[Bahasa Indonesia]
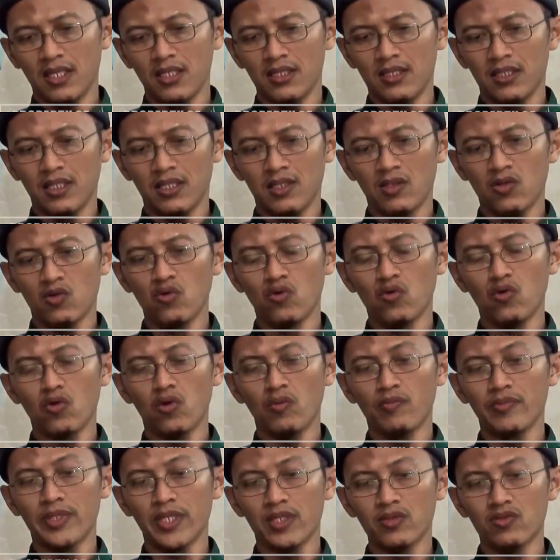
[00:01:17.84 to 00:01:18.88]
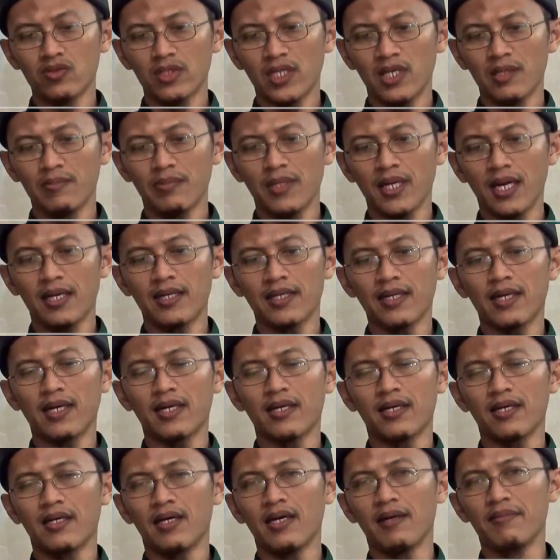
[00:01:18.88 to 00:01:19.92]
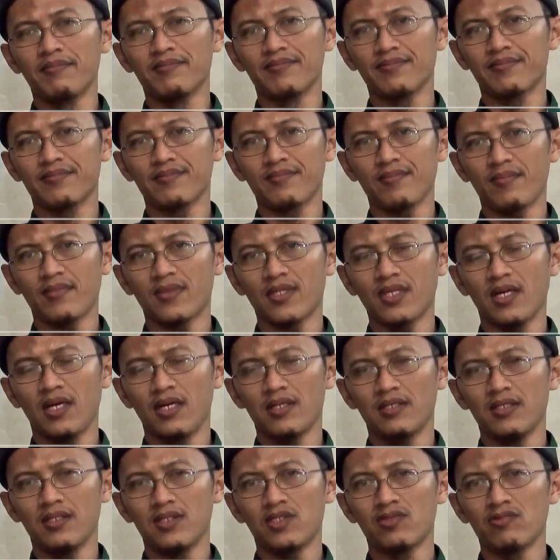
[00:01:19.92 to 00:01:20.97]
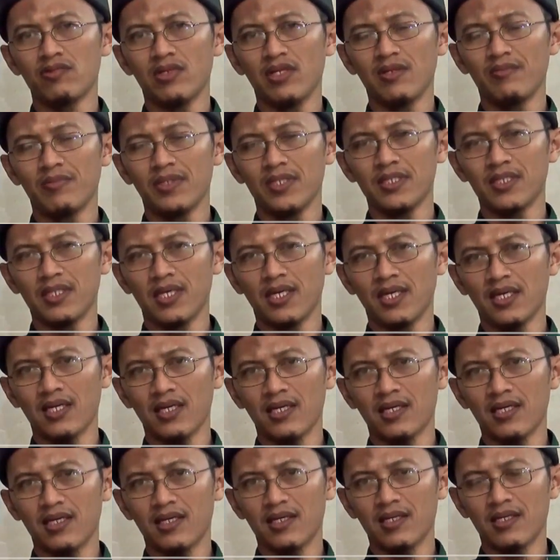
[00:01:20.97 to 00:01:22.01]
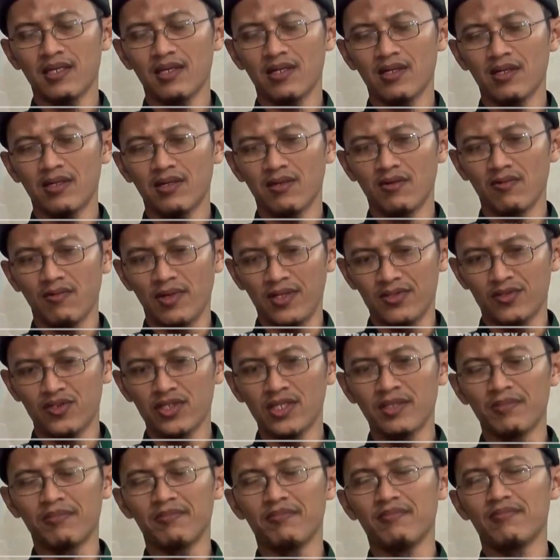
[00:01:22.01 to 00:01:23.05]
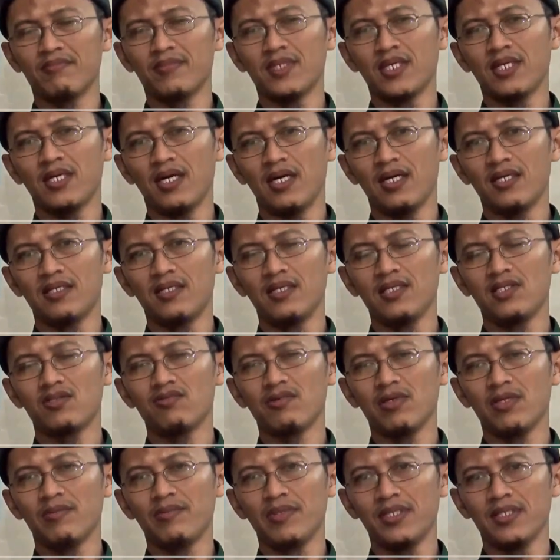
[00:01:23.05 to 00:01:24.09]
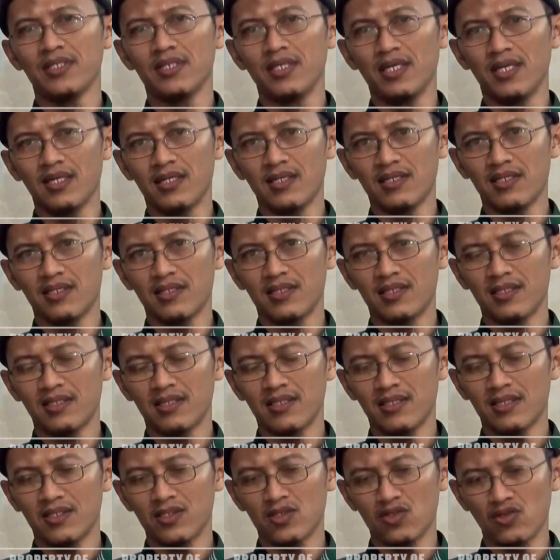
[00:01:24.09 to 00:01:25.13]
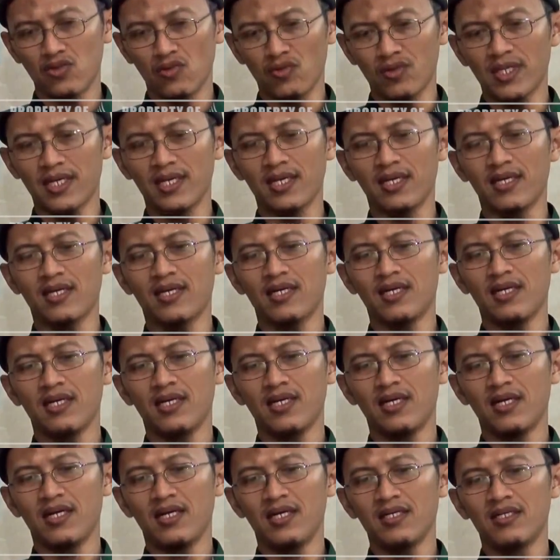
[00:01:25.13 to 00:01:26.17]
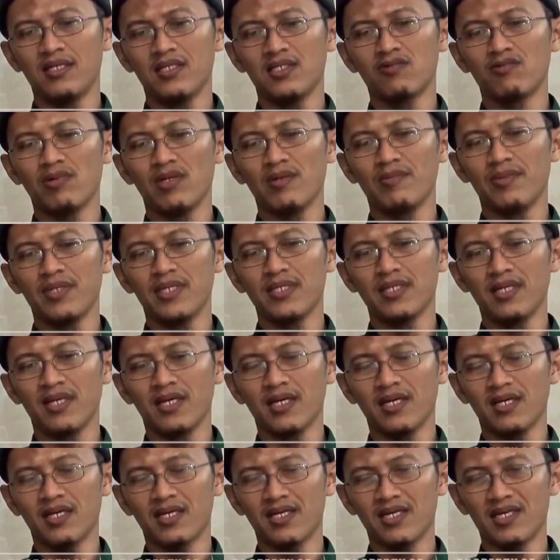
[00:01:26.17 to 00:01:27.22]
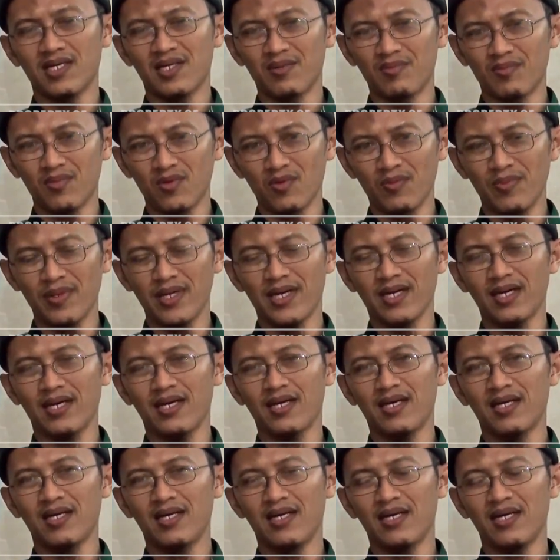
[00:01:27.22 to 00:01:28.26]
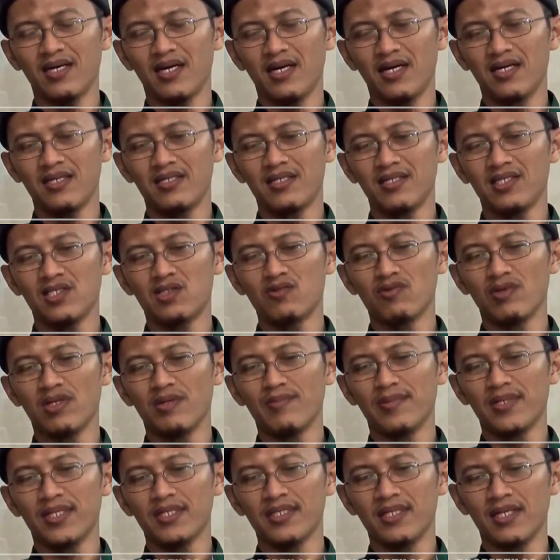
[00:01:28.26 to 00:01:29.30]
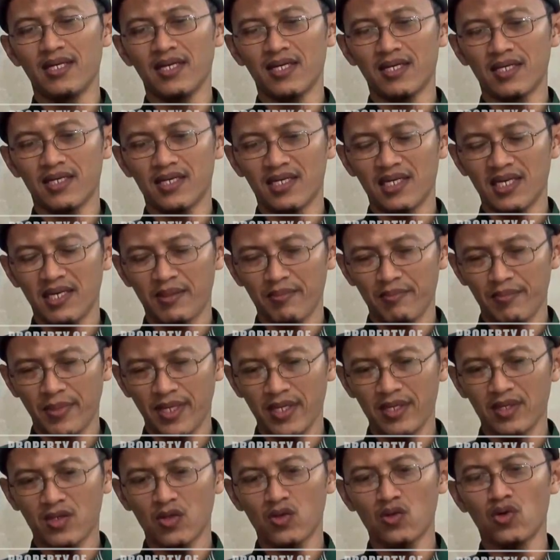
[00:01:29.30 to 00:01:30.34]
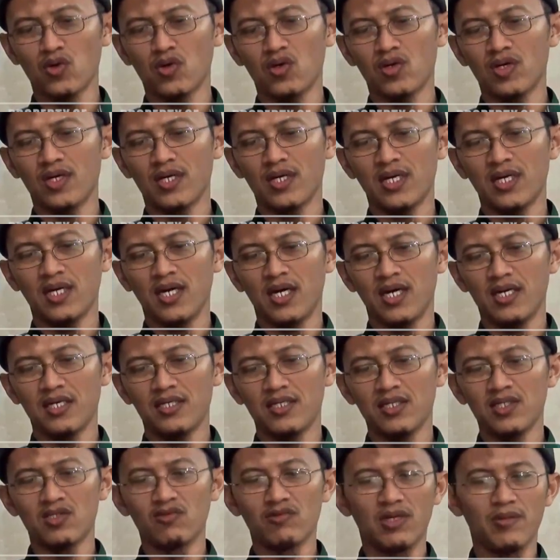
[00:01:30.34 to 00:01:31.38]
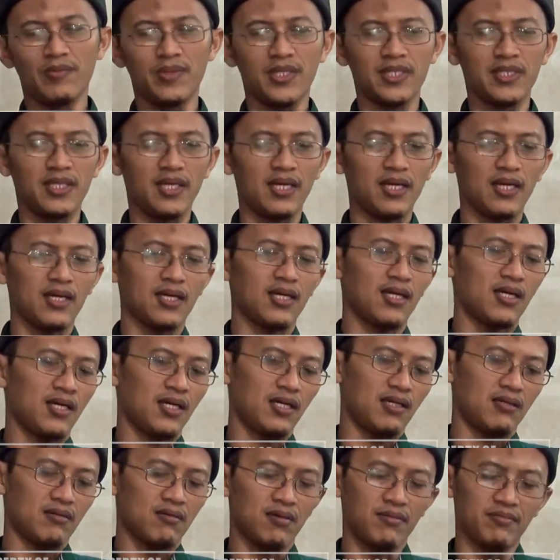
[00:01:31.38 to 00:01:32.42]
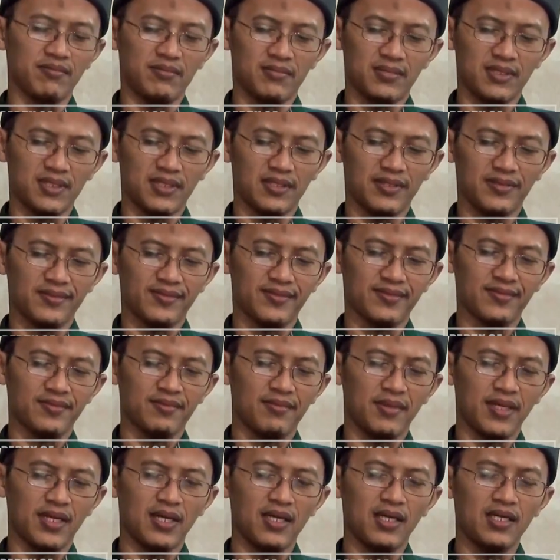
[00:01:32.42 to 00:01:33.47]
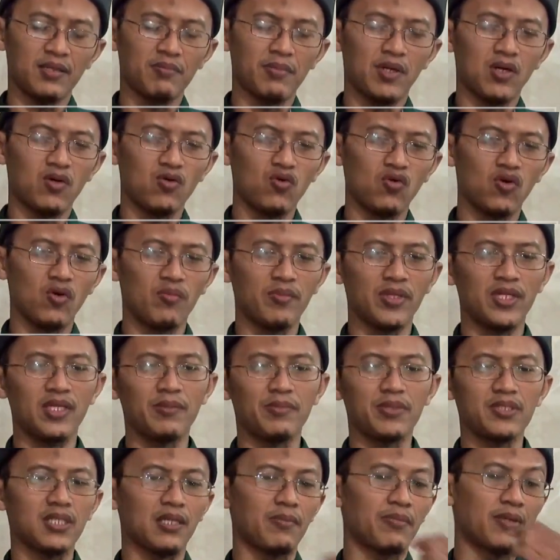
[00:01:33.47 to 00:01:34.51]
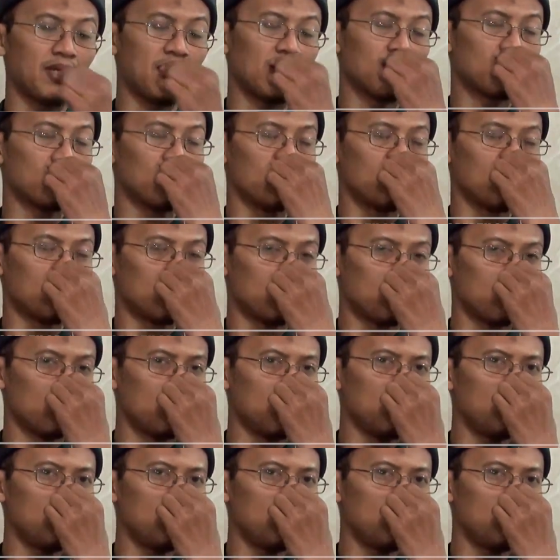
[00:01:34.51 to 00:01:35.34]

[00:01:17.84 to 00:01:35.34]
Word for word: dan hukumnya juga beraneka ragam. Ada jual beli yang wajib, ada jual beli yang sunnah, ada jual beli yang mubah, ada jual beli yang makruh, ada jual beli yang haram. Maka lima hukum ini bisa berlaku untuk